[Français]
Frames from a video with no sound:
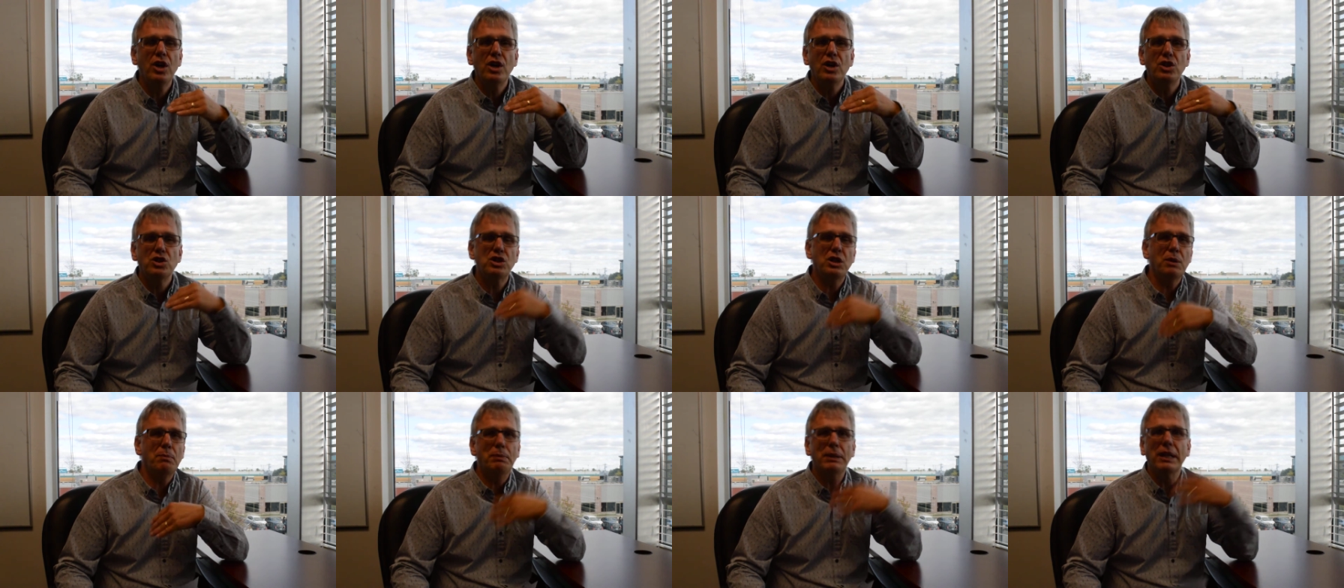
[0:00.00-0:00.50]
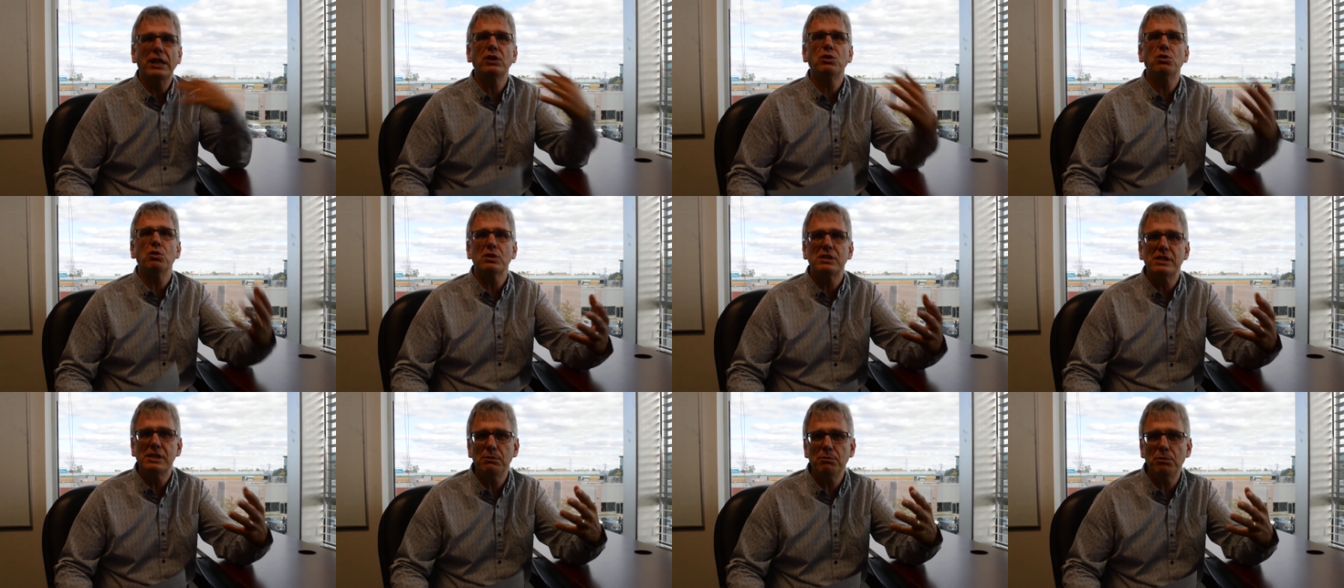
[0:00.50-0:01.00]
j'ai plein de
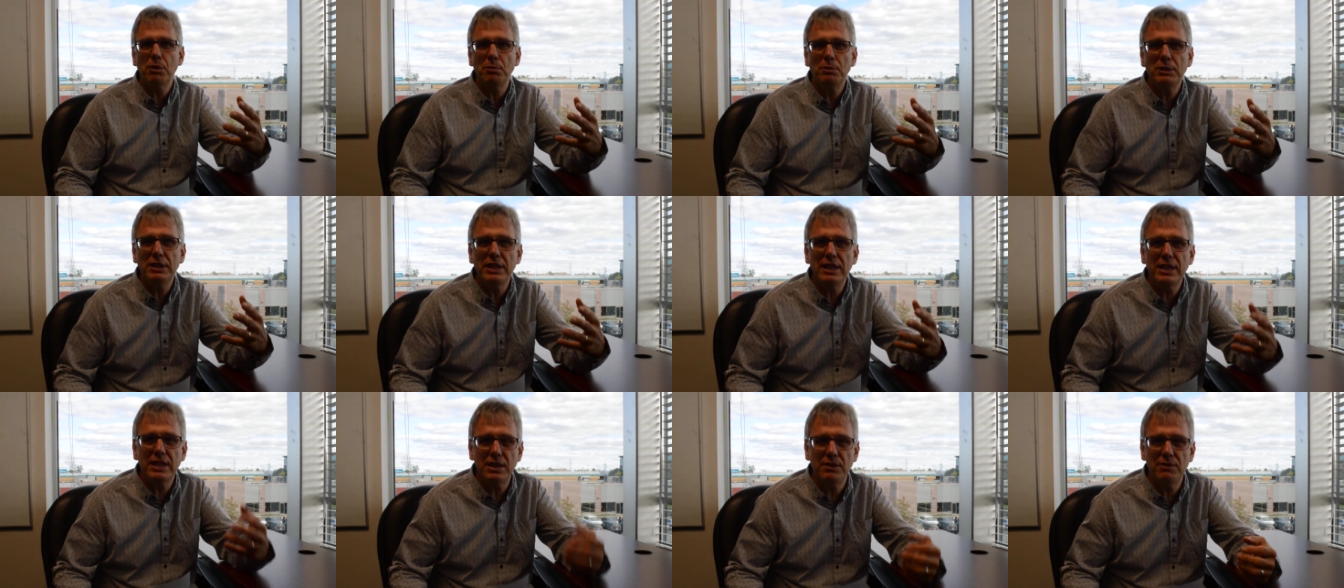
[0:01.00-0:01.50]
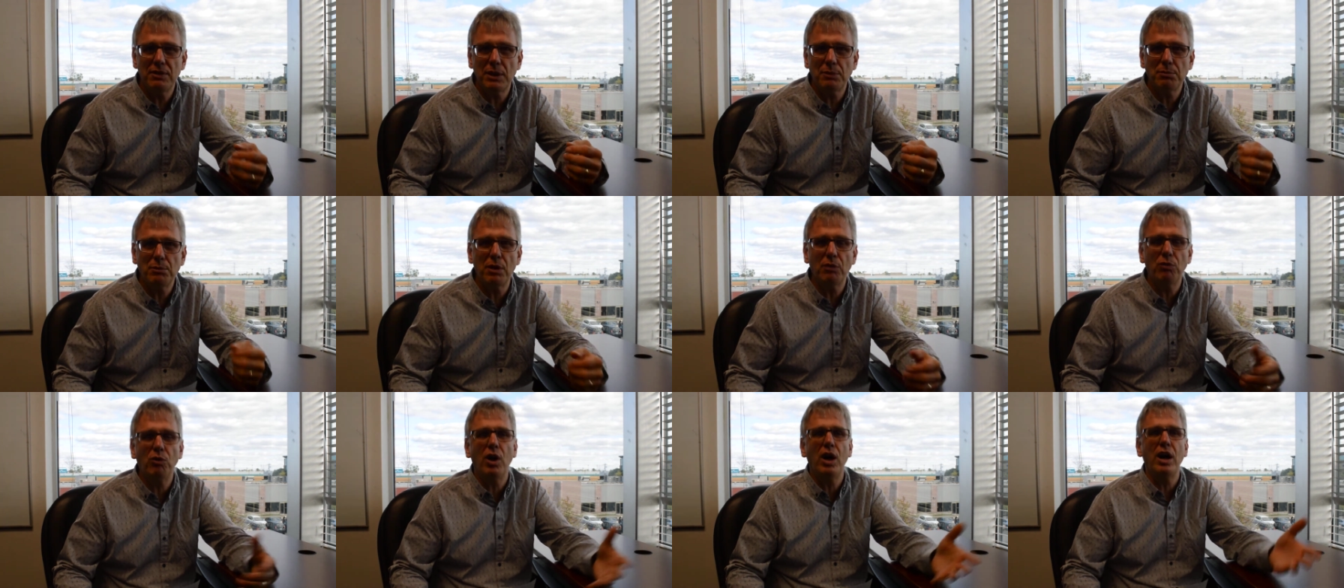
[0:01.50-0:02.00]
courtiers immobiliers qui viennent
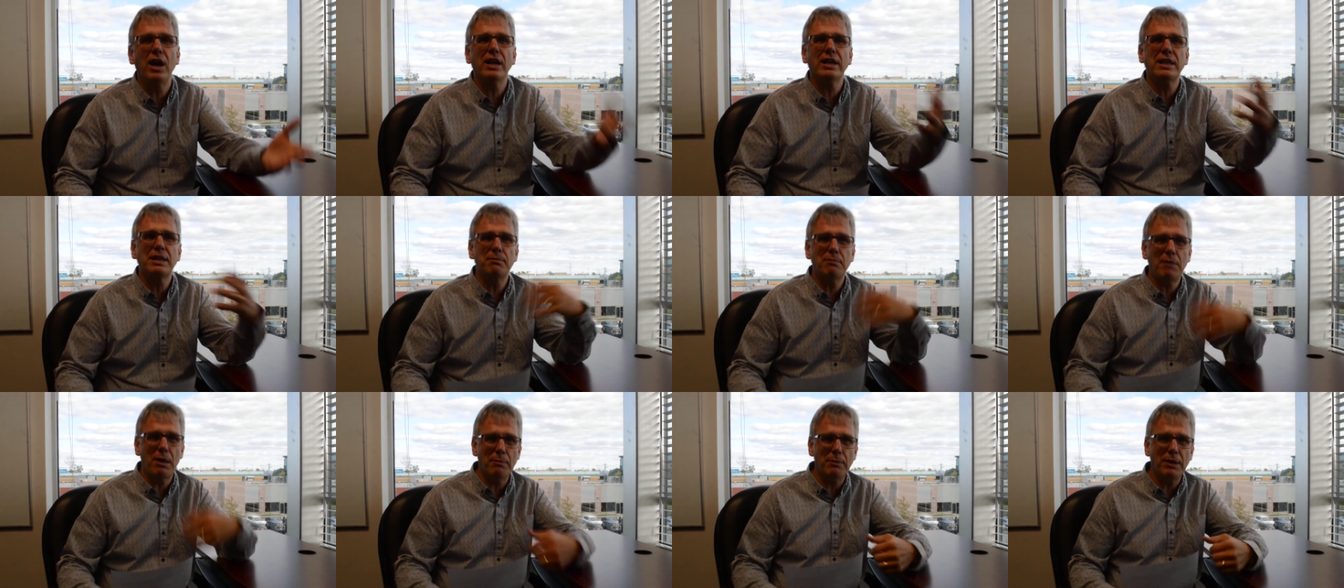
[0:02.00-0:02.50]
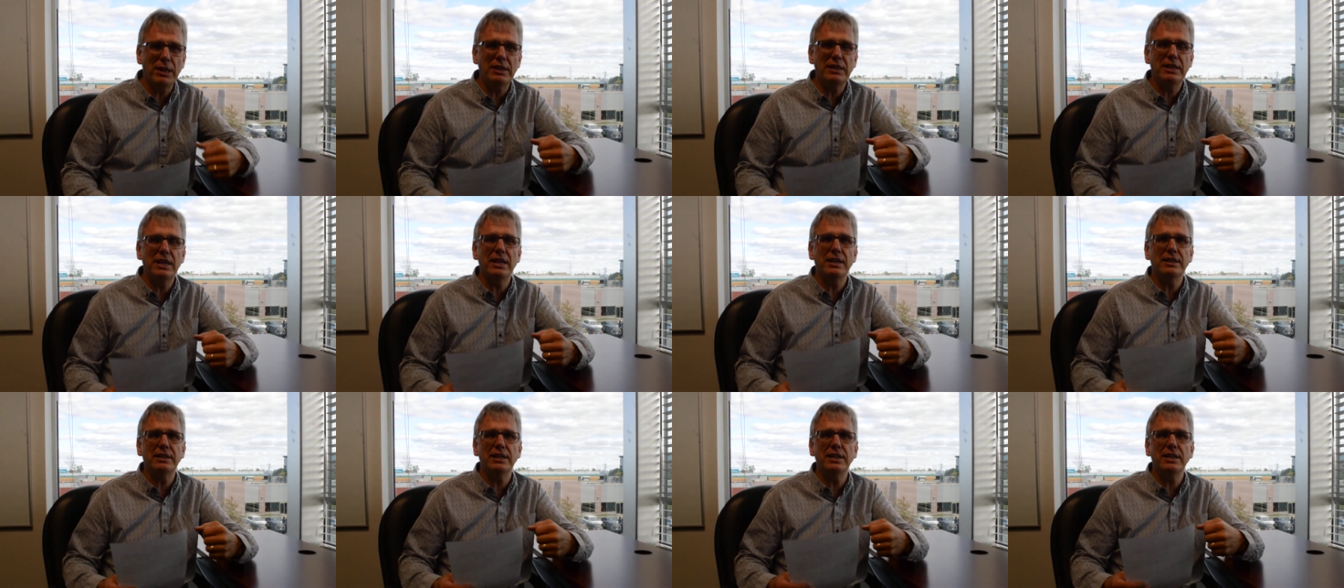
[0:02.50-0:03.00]
me voir, qui m'amènent
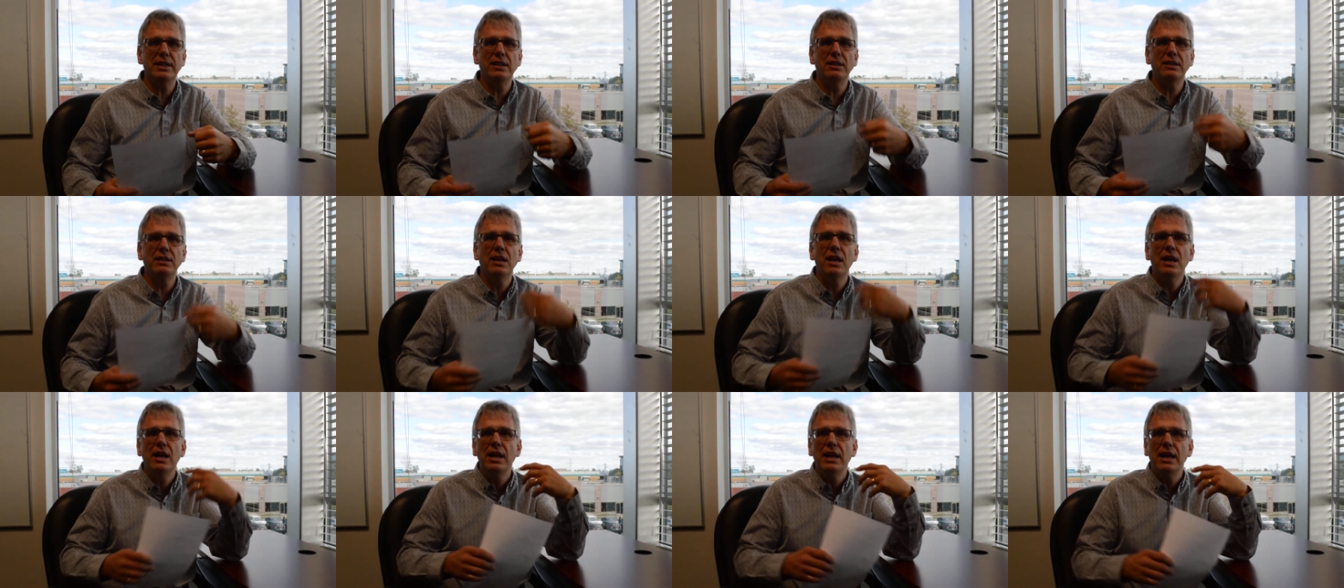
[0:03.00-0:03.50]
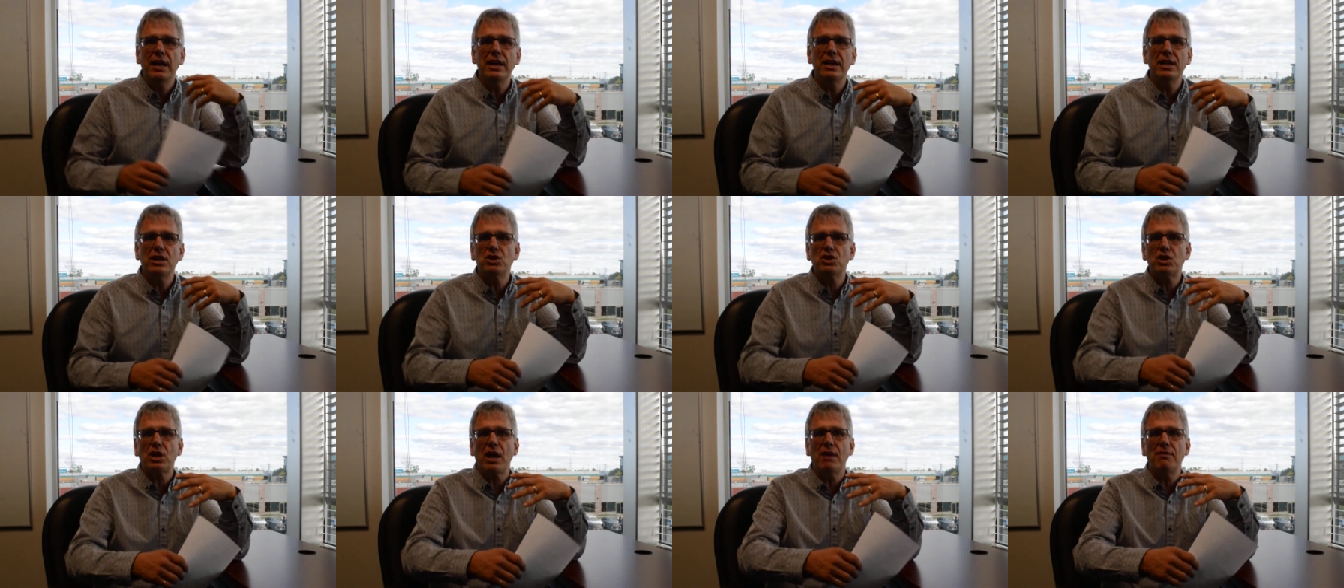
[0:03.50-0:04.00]
des deals
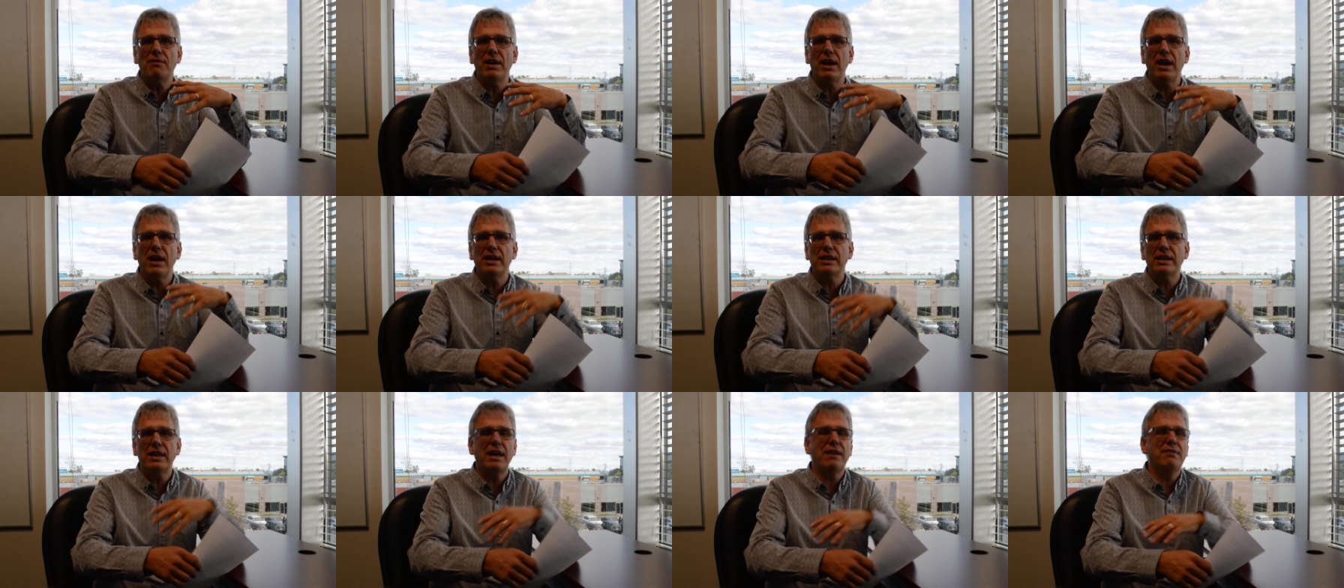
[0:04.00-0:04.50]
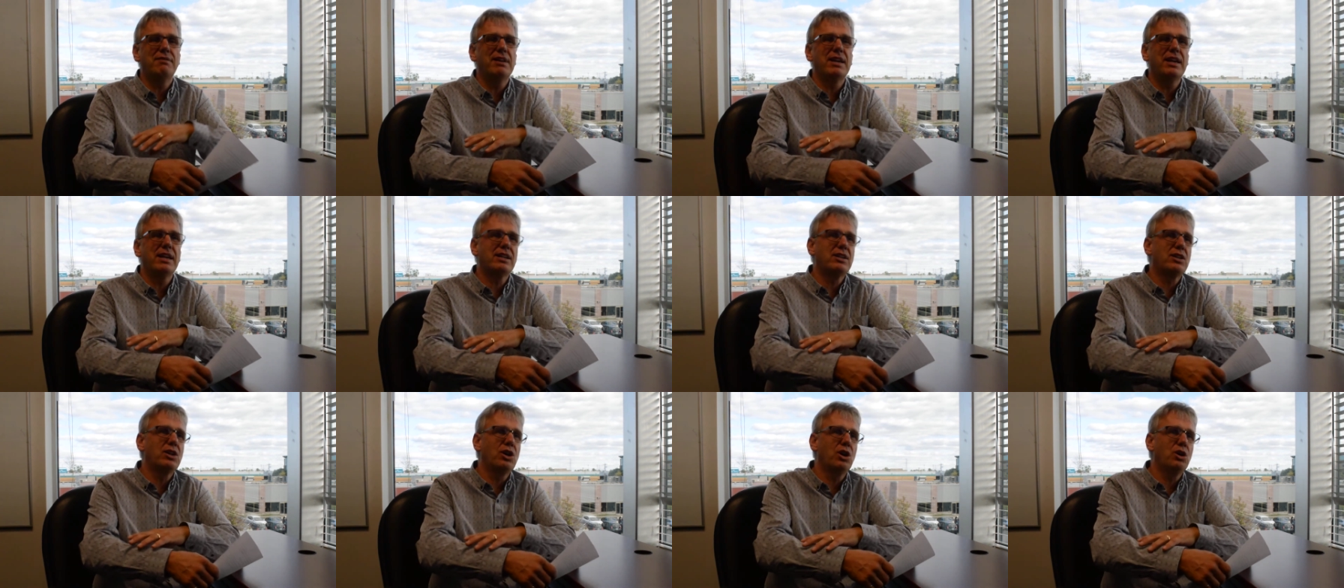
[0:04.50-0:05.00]
et je travaille
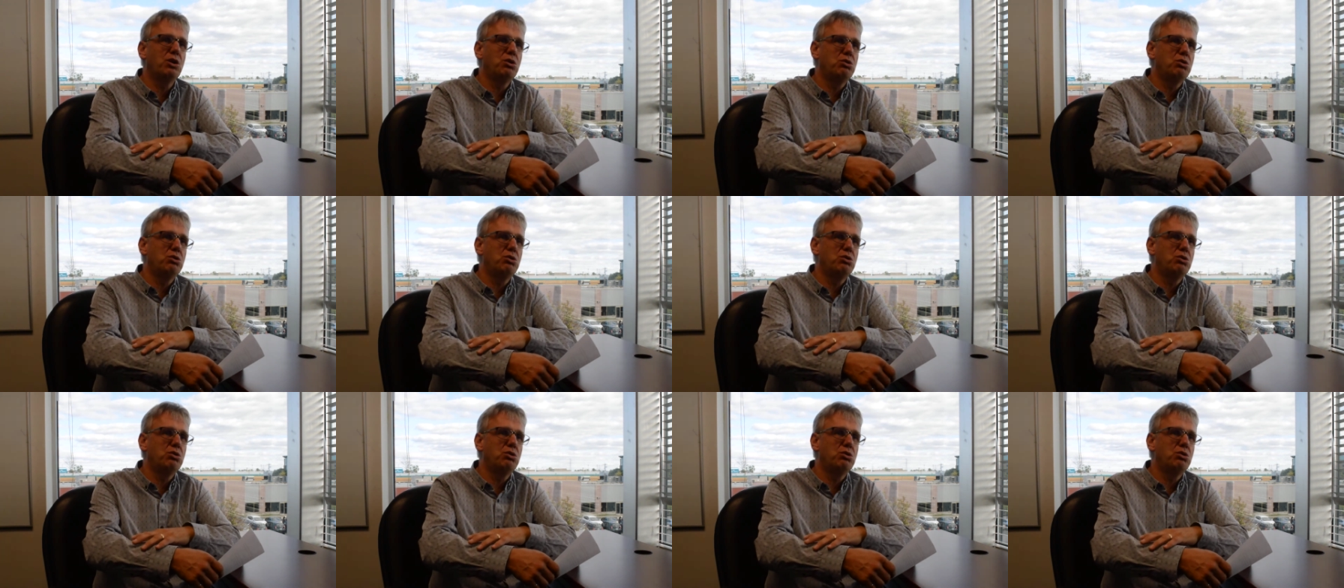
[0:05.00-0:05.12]
avec euh,